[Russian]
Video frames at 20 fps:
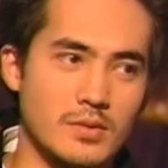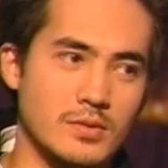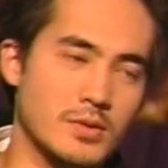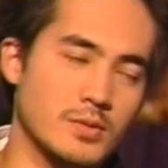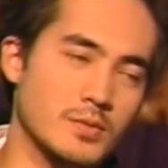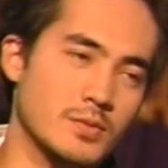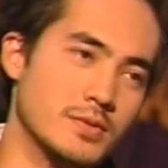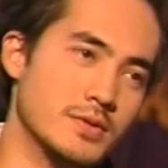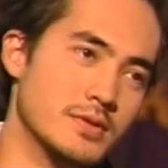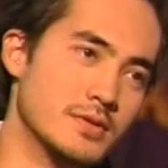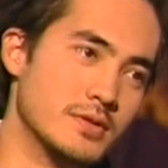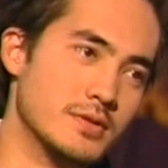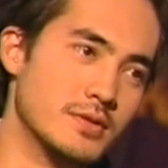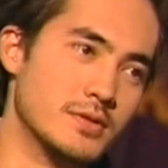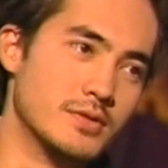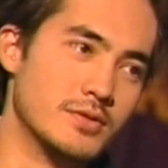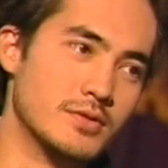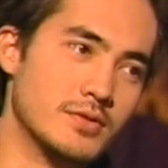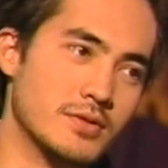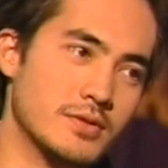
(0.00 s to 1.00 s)
Нет, ну 10
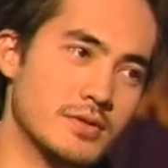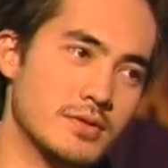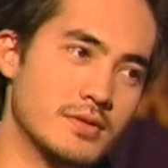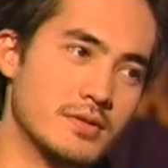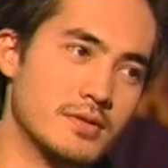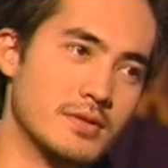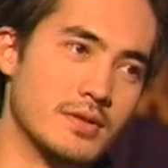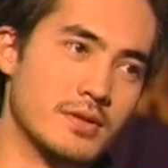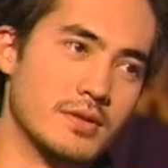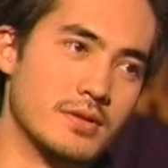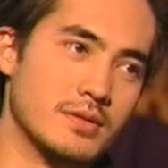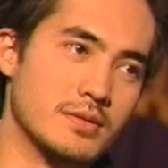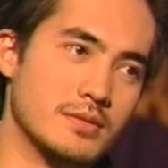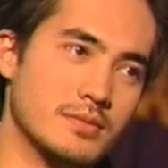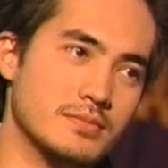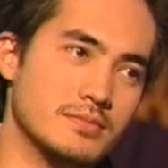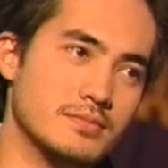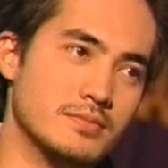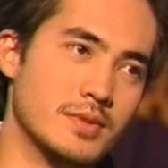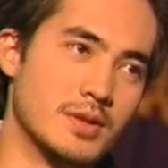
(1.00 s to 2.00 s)
тысяч
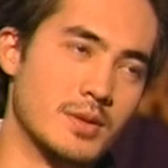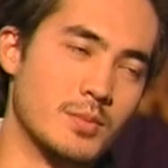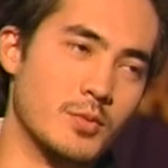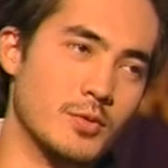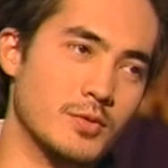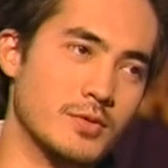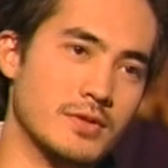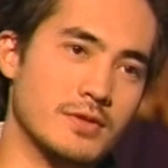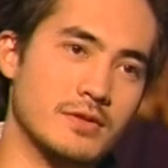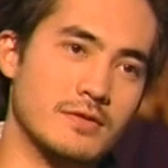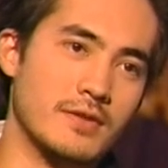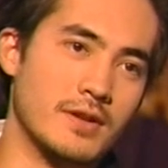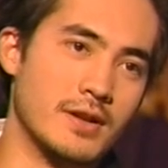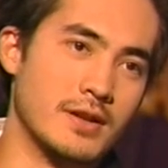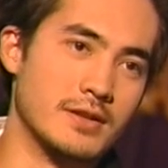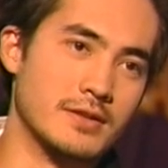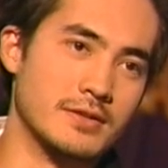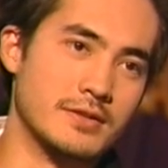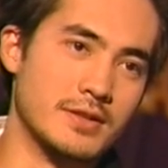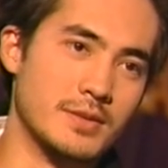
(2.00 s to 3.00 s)
это работает
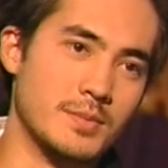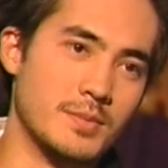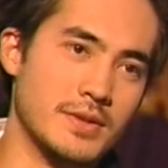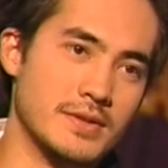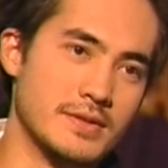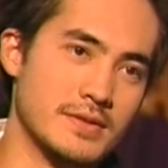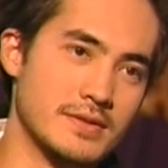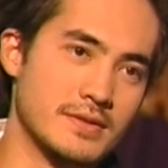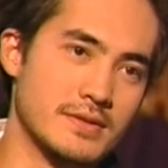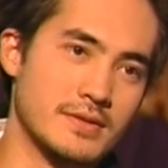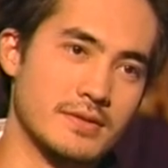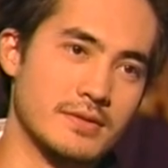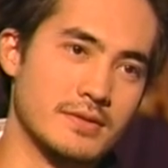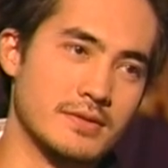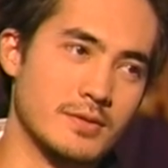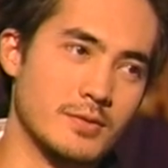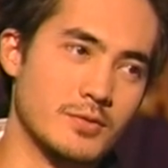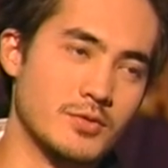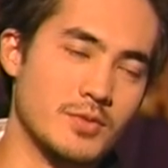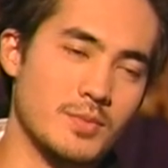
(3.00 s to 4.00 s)
2 или 3 месяца,
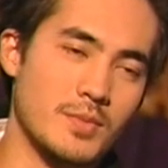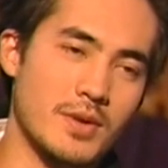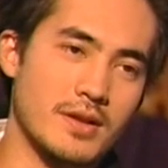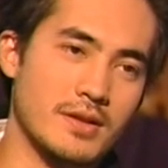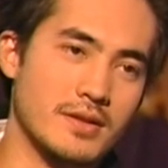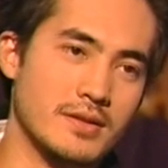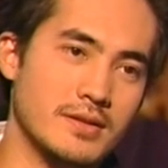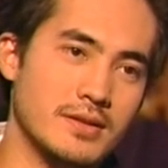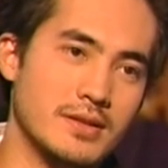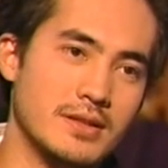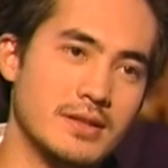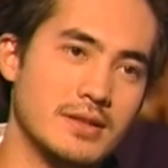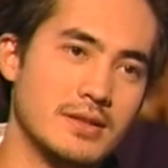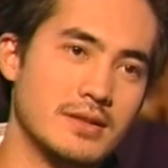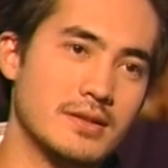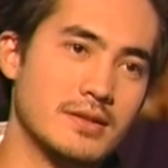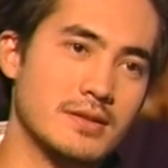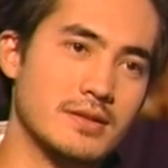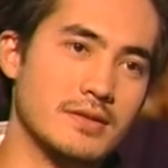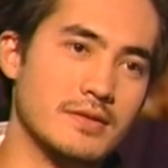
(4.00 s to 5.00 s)
это очень мало.
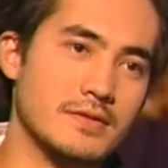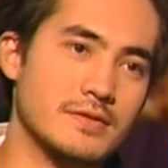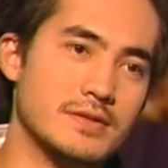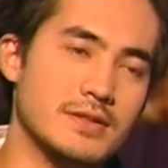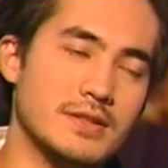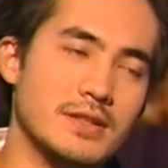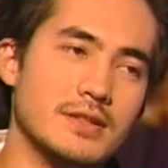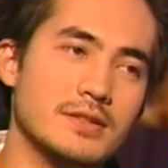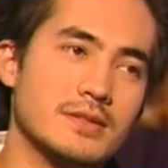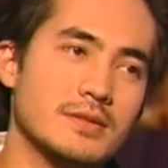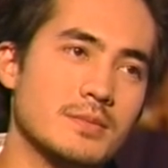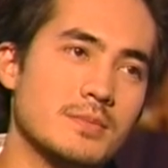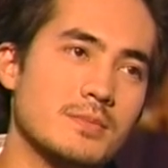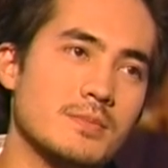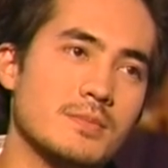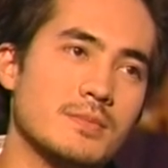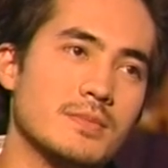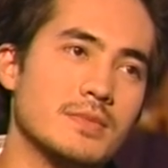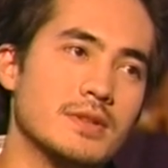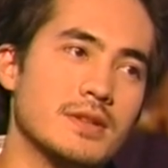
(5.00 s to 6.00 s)
В
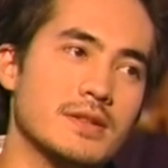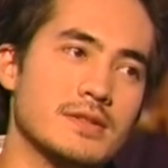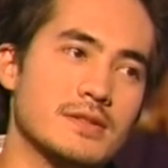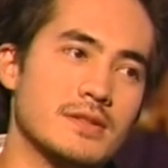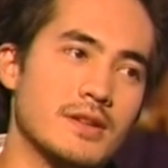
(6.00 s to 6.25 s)
среднем я